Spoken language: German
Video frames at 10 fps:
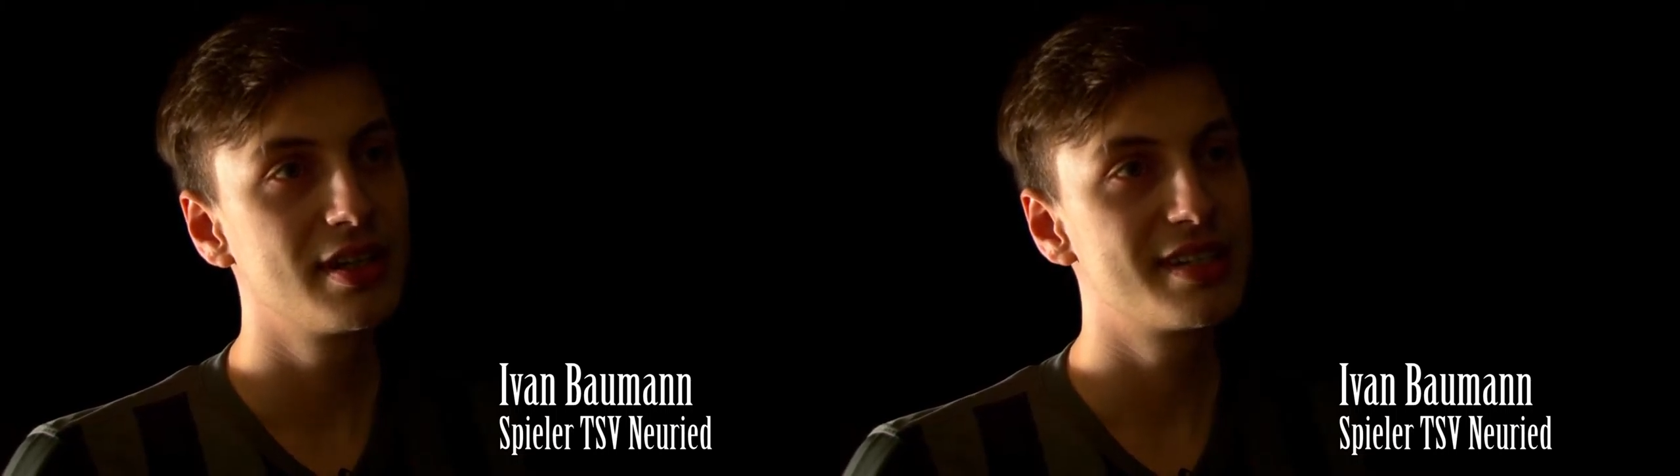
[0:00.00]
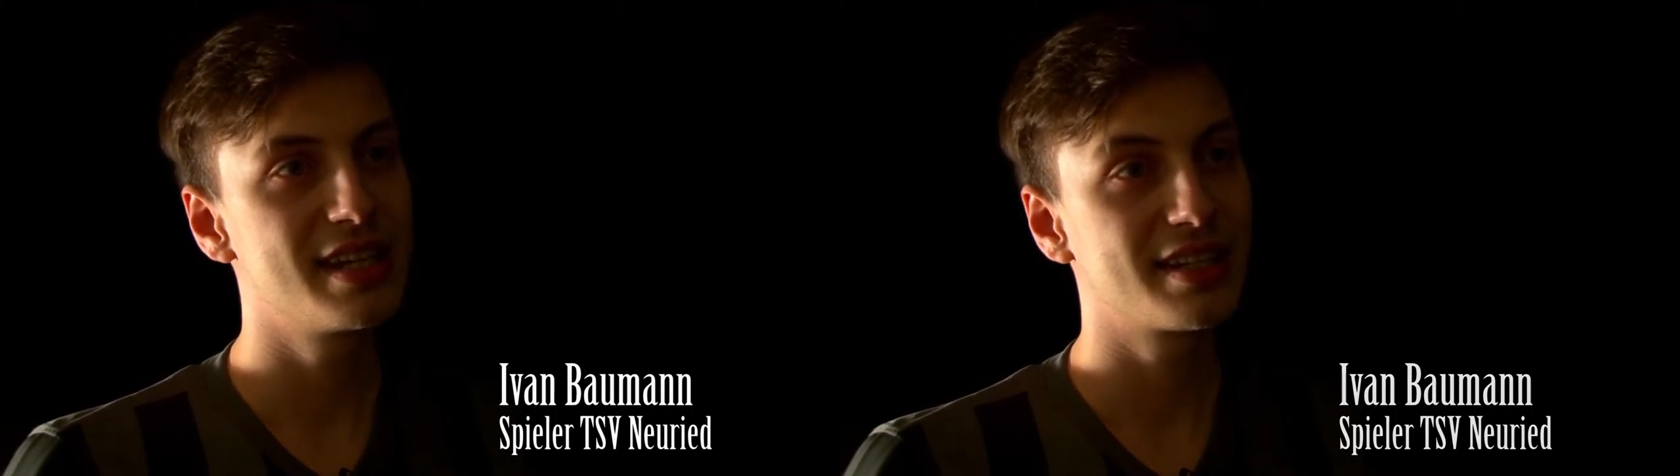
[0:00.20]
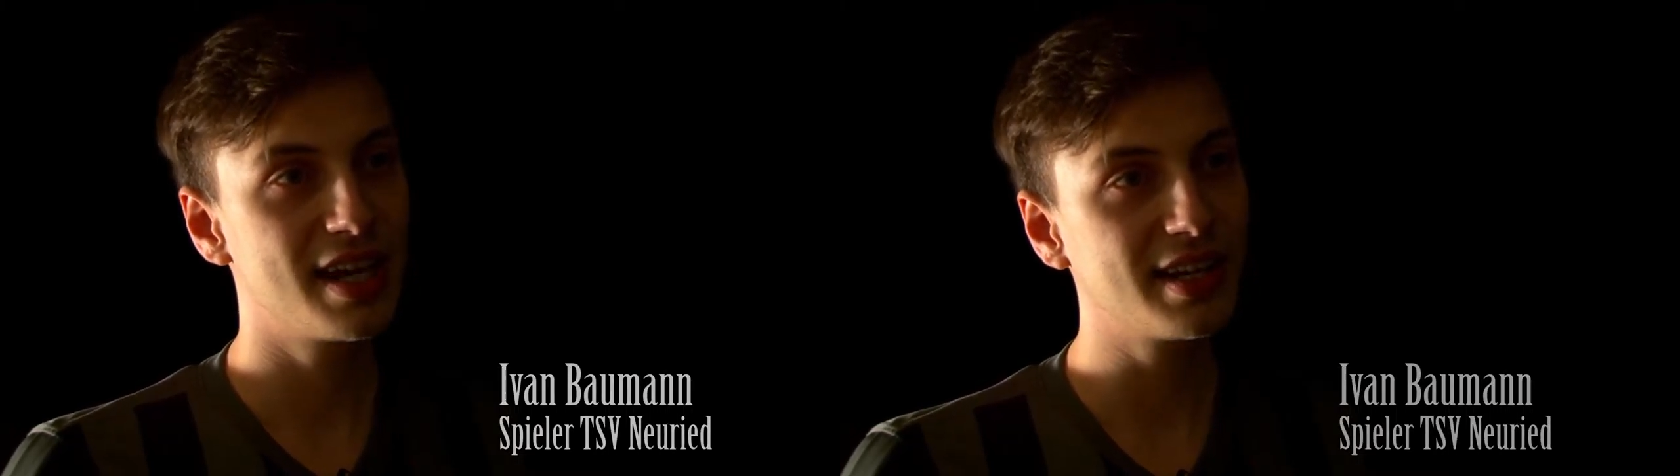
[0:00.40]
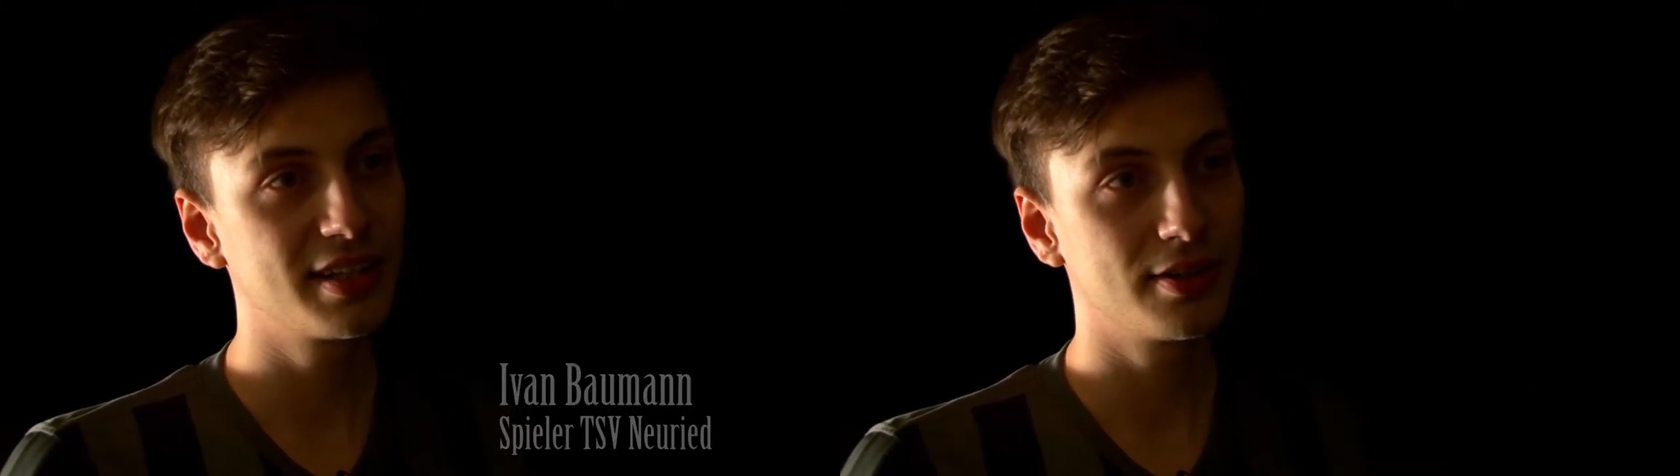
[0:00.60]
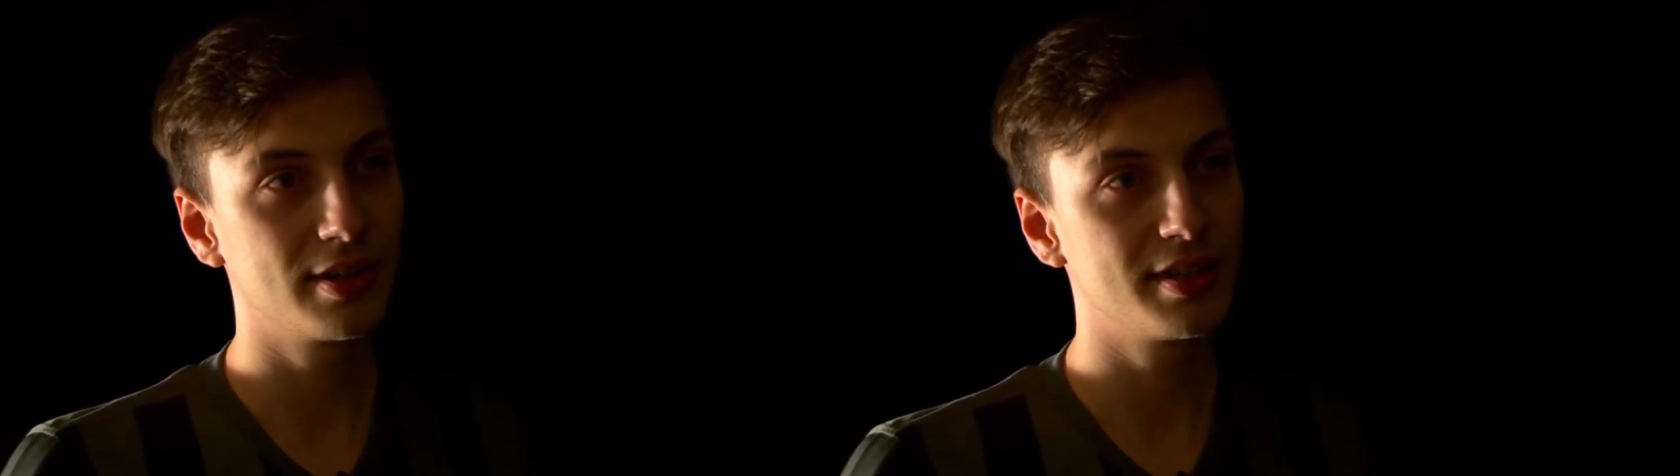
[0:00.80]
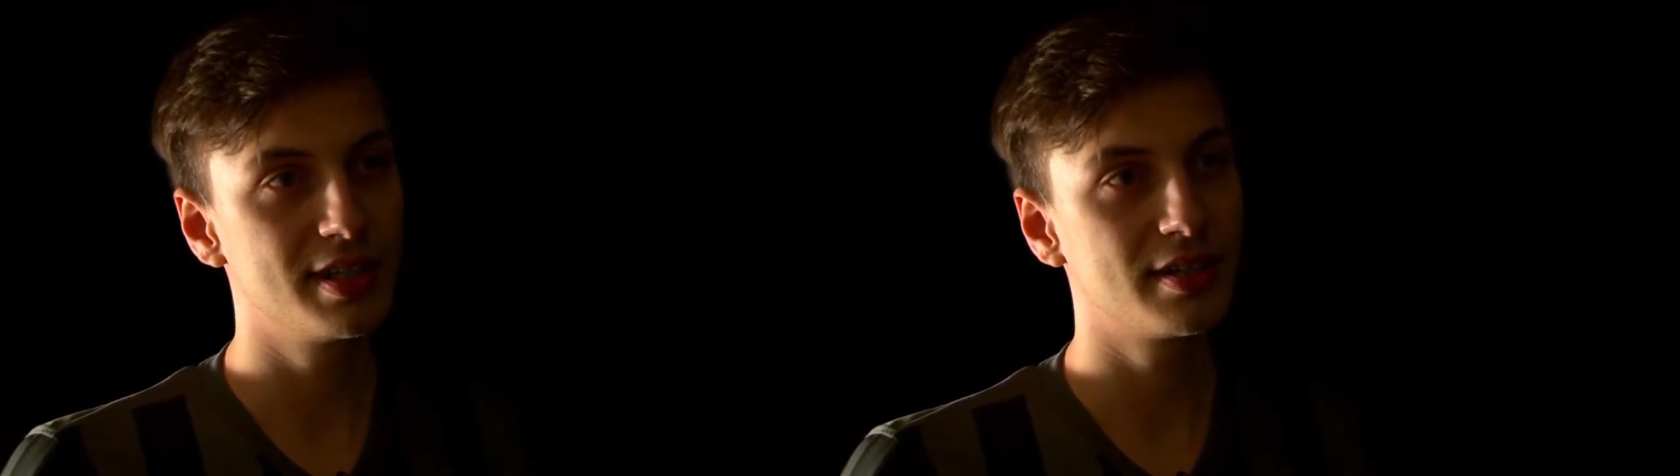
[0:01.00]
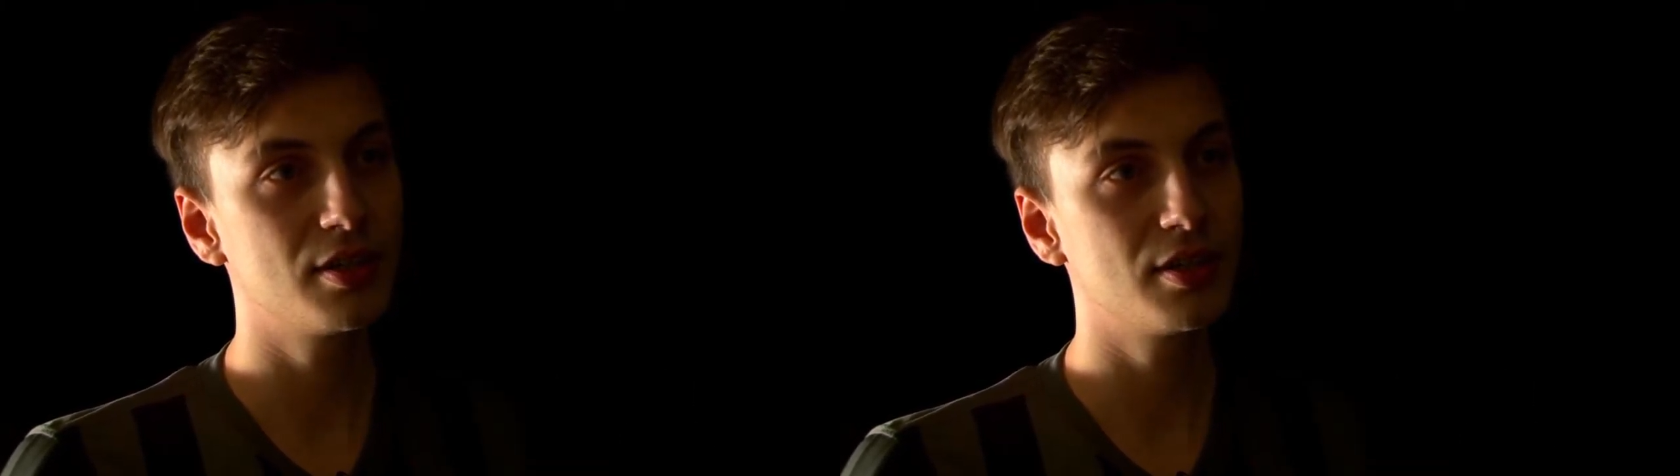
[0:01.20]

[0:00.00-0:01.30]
sehr taktikorientiert